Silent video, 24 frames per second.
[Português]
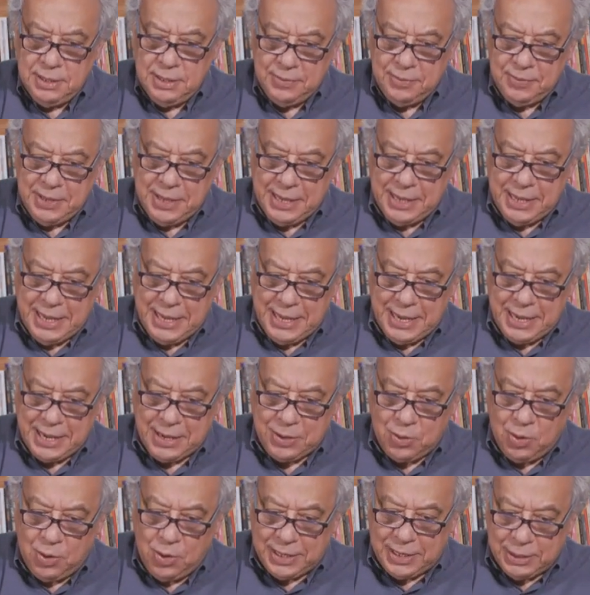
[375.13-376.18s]
é, é,
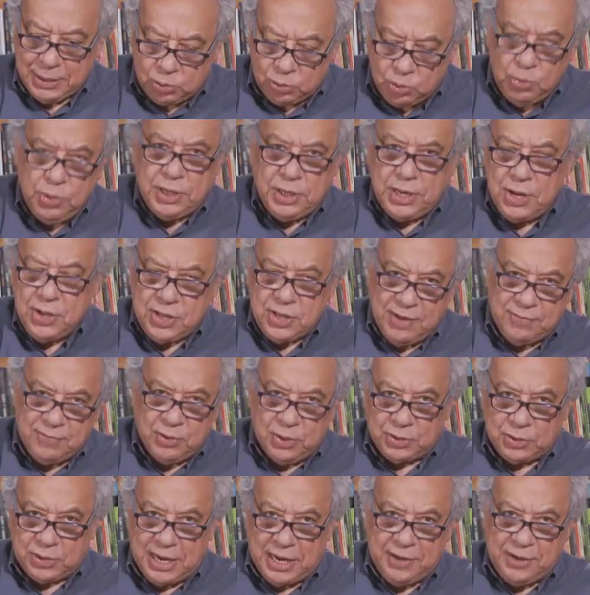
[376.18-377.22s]
coloca tudo que a gente tinha
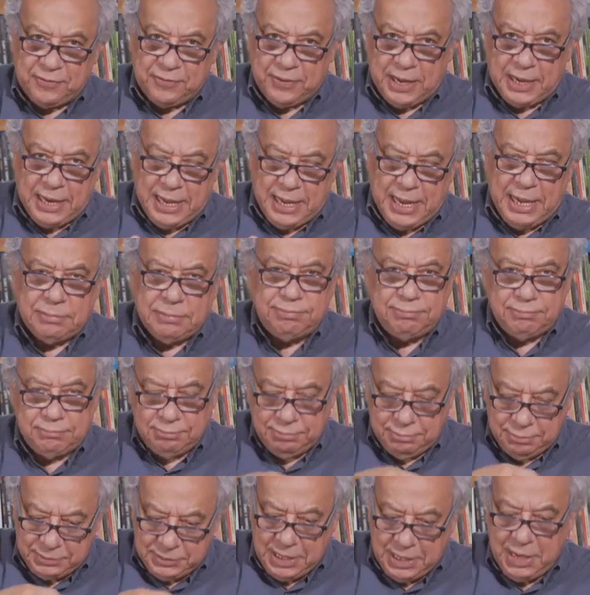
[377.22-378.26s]
vontade de falar,
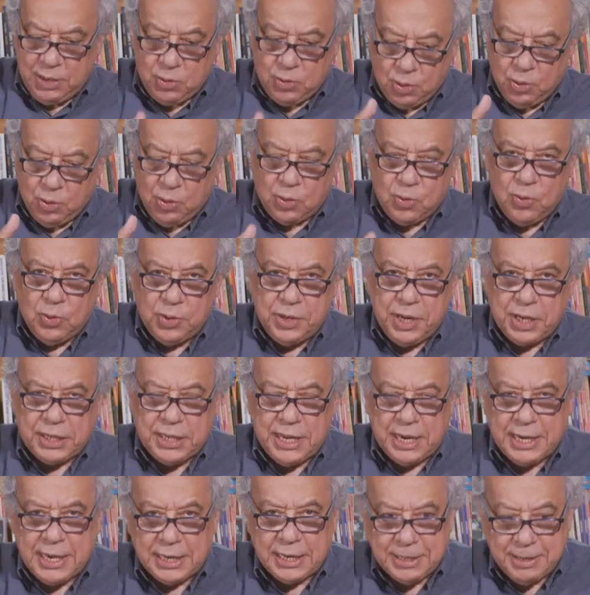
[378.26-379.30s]
ele colocou
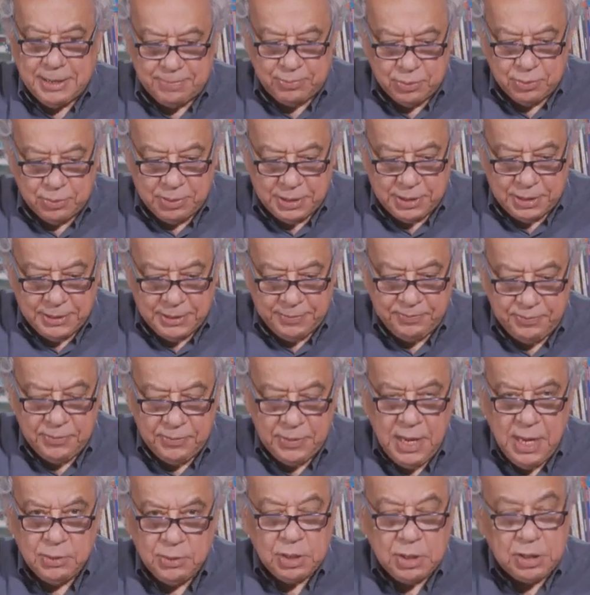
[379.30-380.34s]
nessa carta pública.
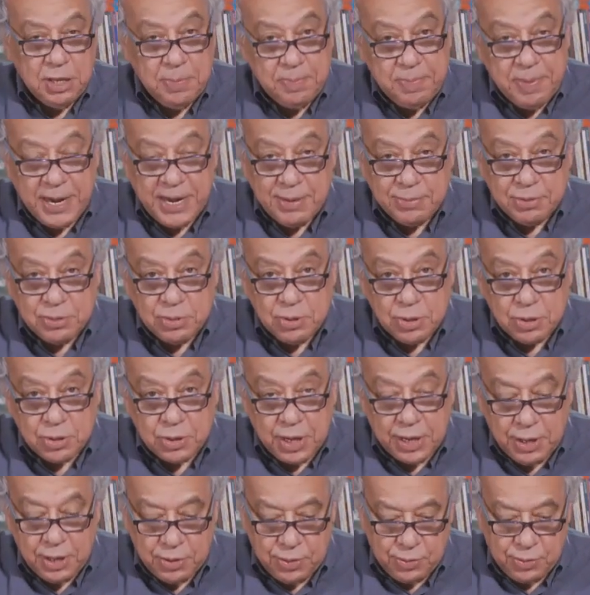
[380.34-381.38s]
Nós separamos uns
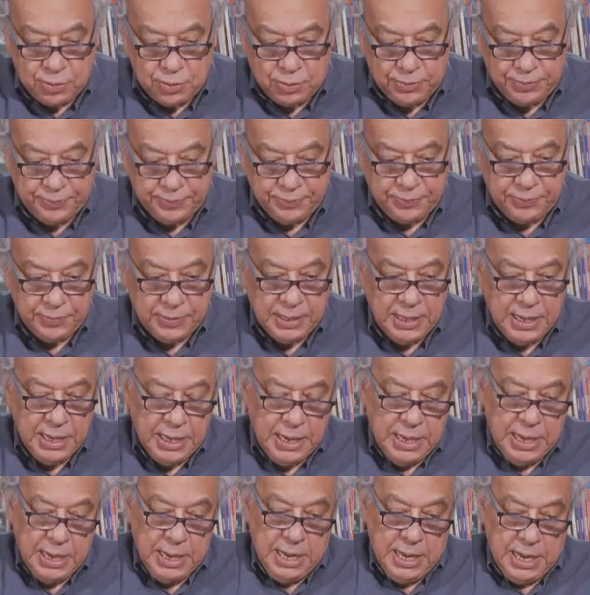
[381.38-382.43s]
trechos.
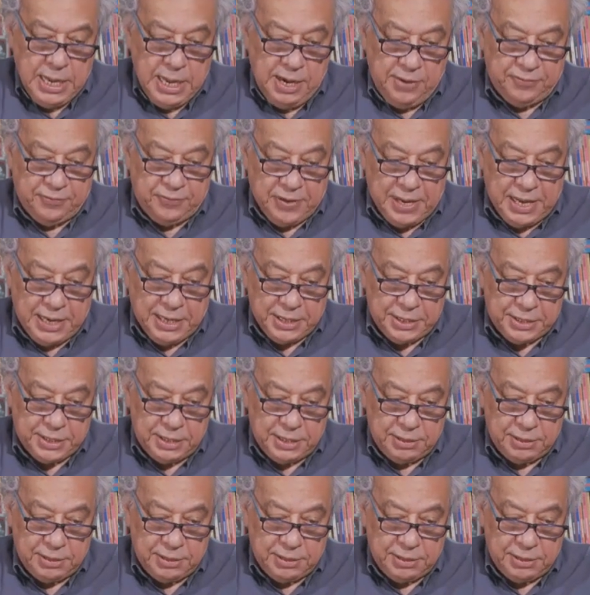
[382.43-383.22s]
Ele fala assim: